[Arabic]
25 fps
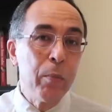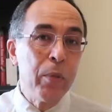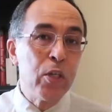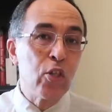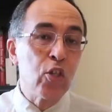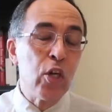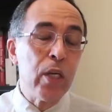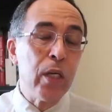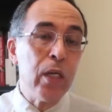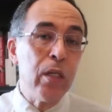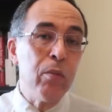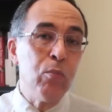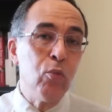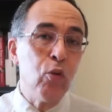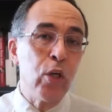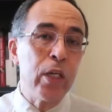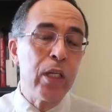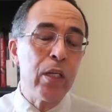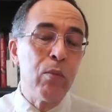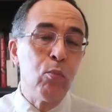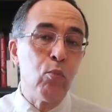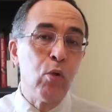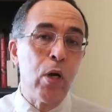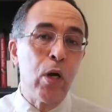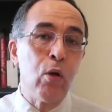بشيء
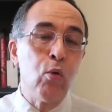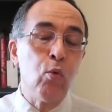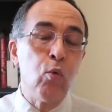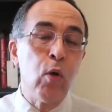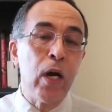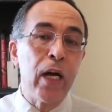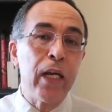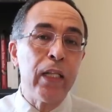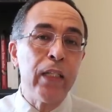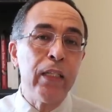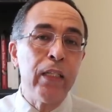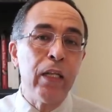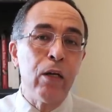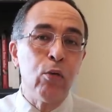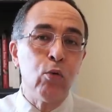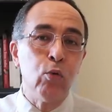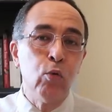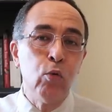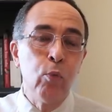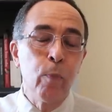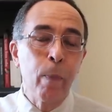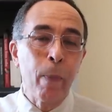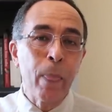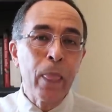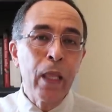مهم وهو
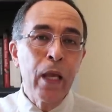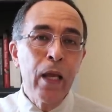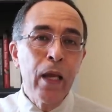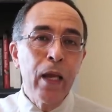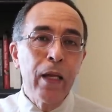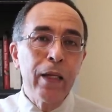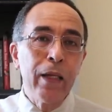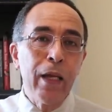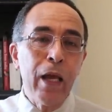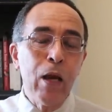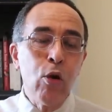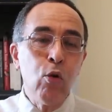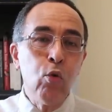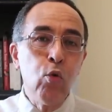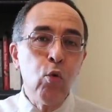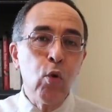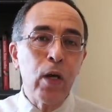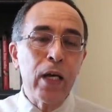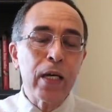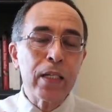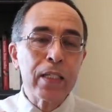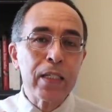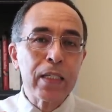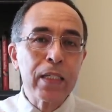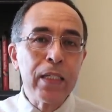أنه له
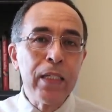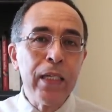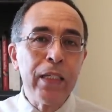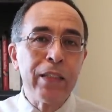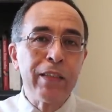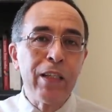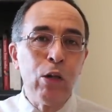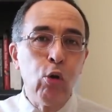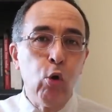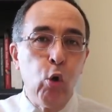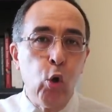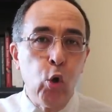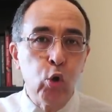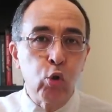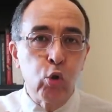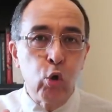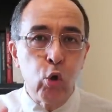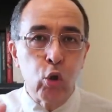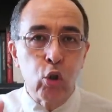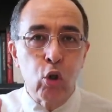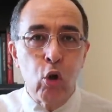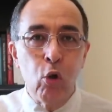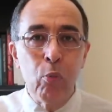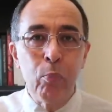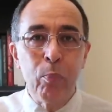خاصية
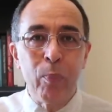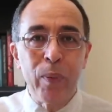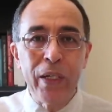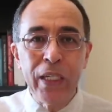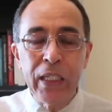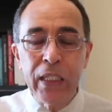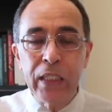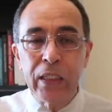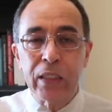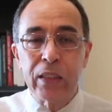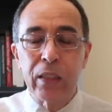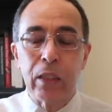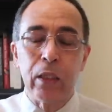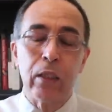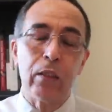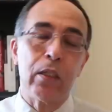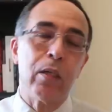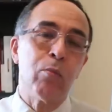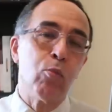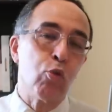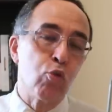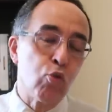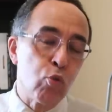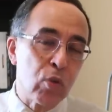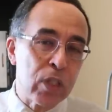الأوتو كومبليت
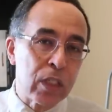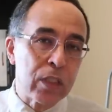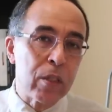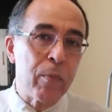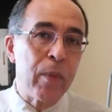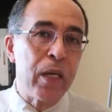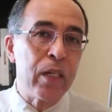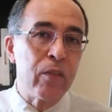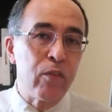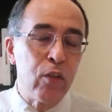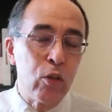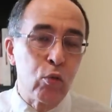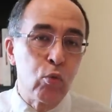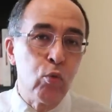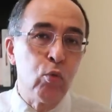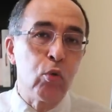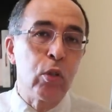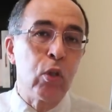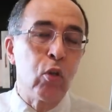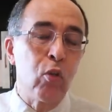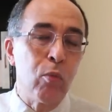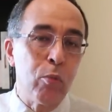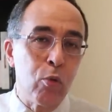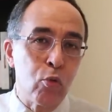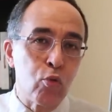التي موجودة طبعا في
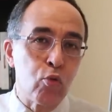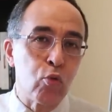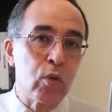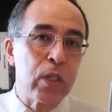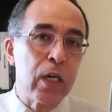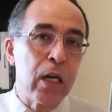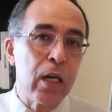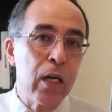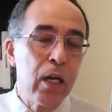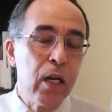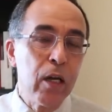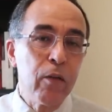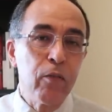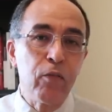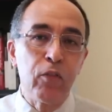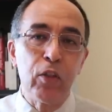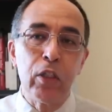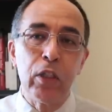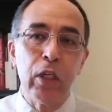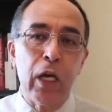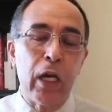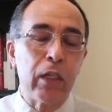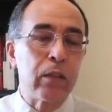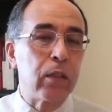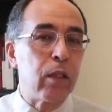الجوجل وموجودة
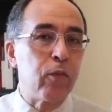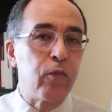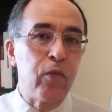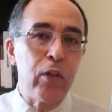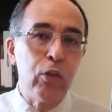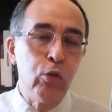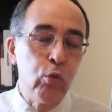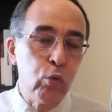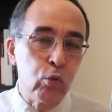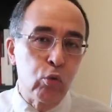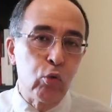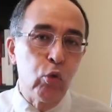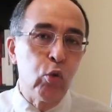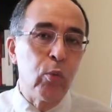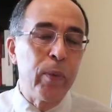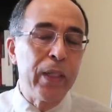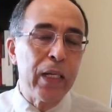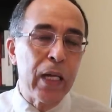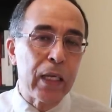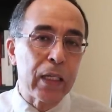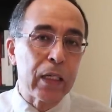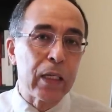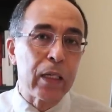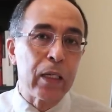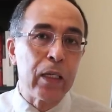في حتى في اليوتيوب
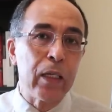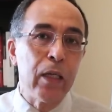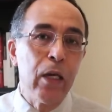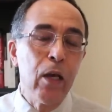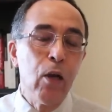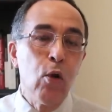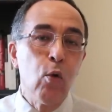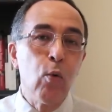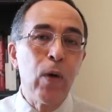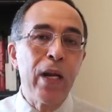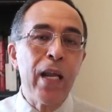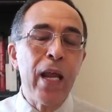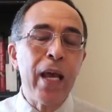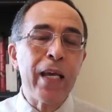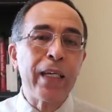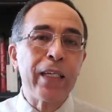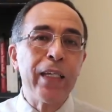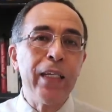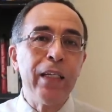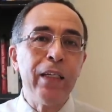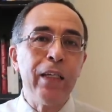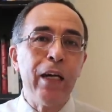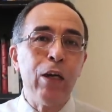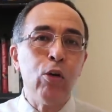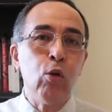إلى آخره
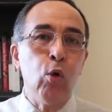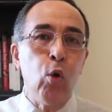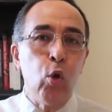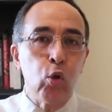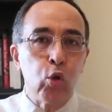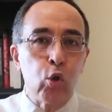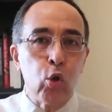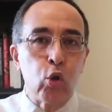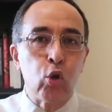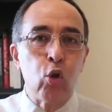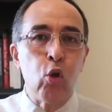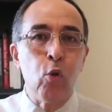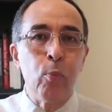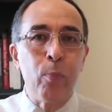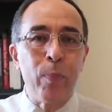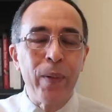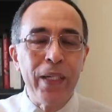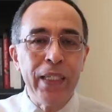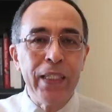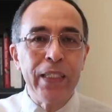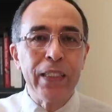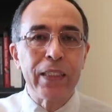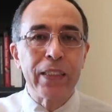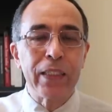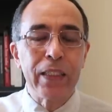ولكن الأوتو
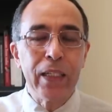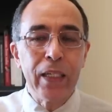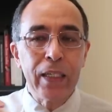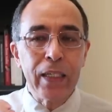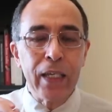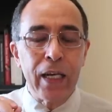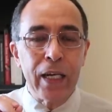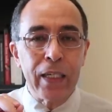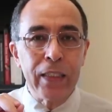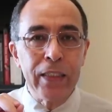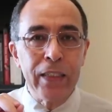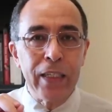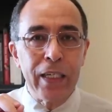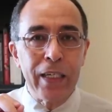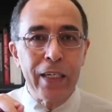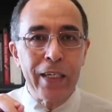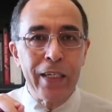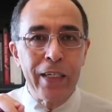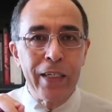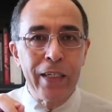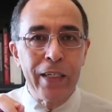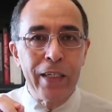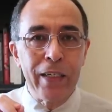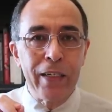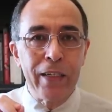كومبليت يعني
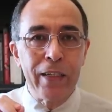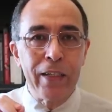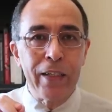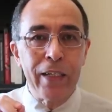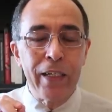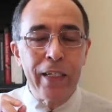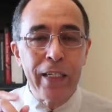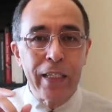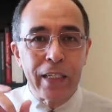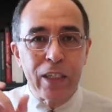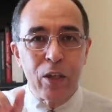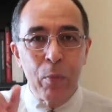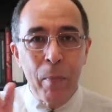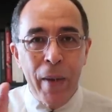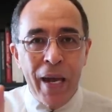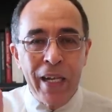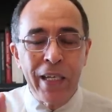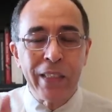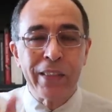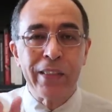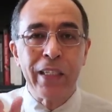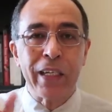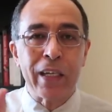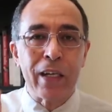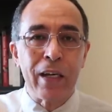الإكمال
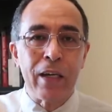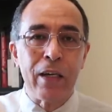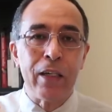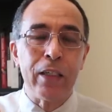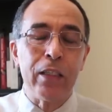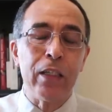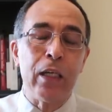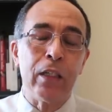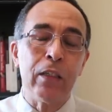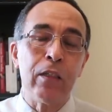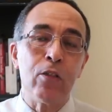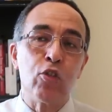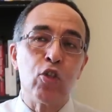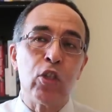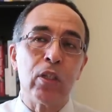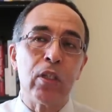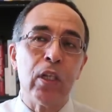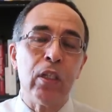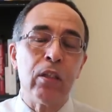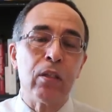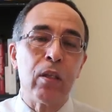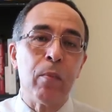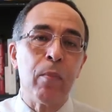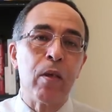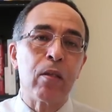التلقائي يعني
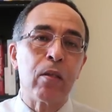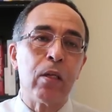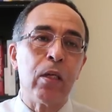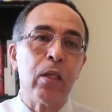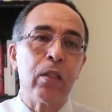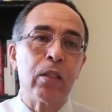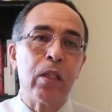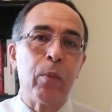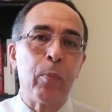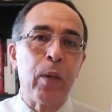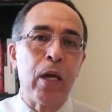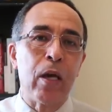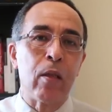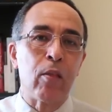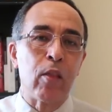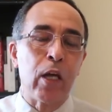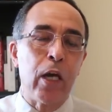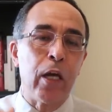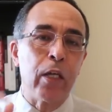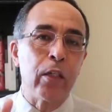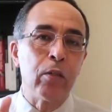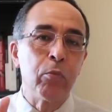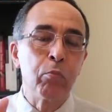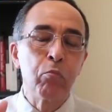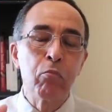جيت أنت مثلا تبحث
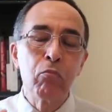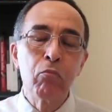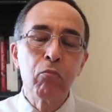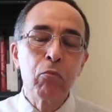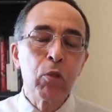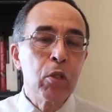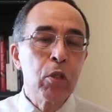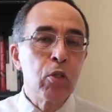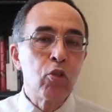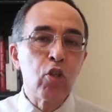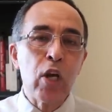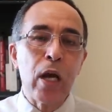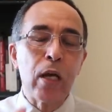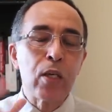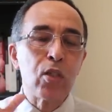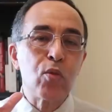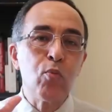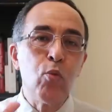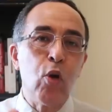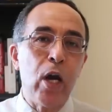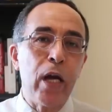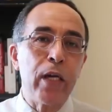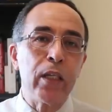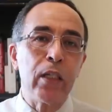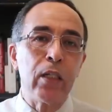عن شخص
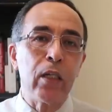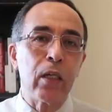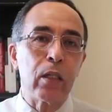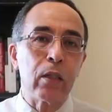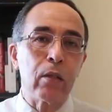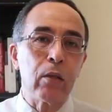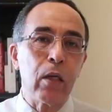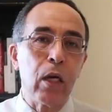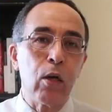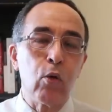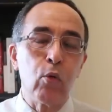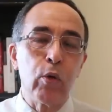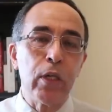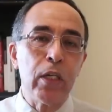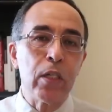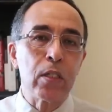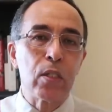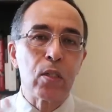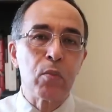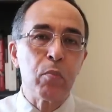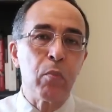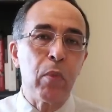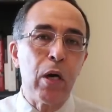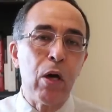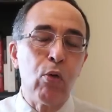معين أو
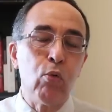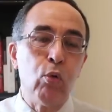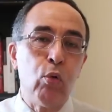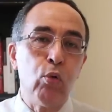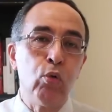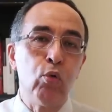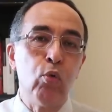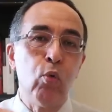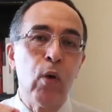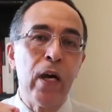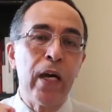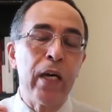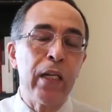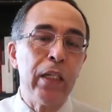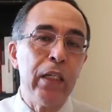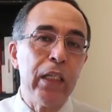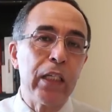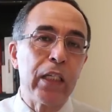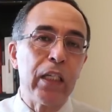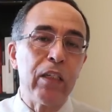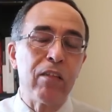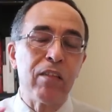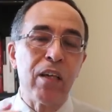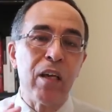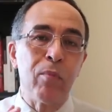اسم أو عنوان
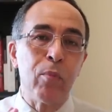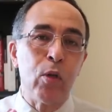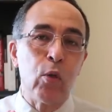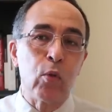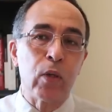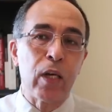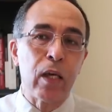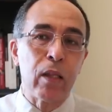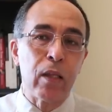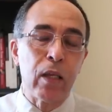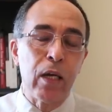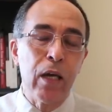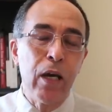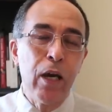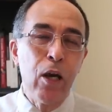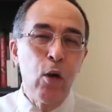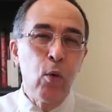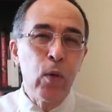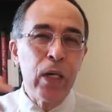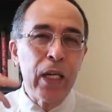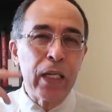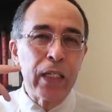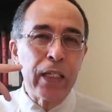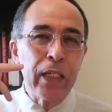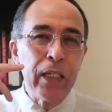لكتاب أو كذا
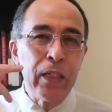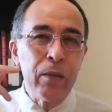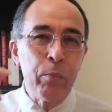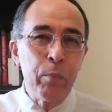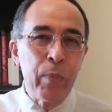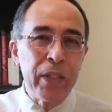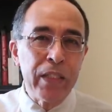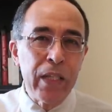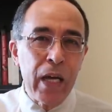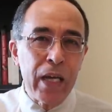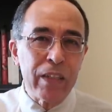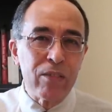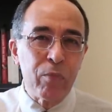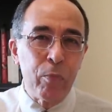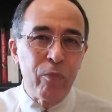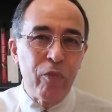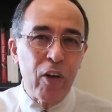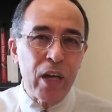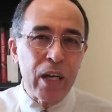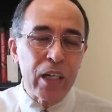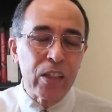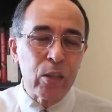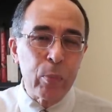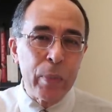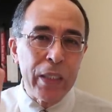ولكن بدأت
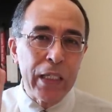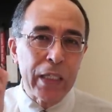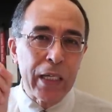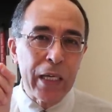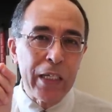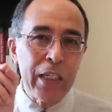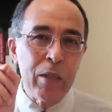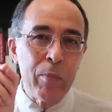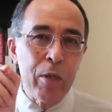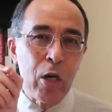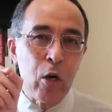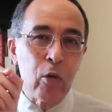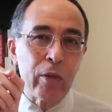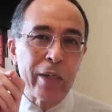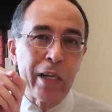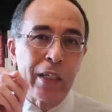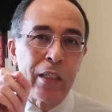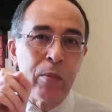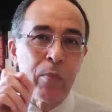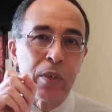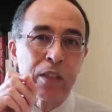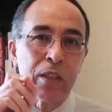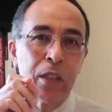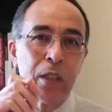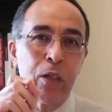فقط بالكلمة أو
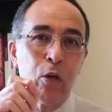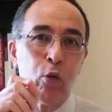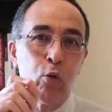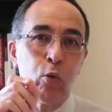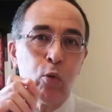الكلمتين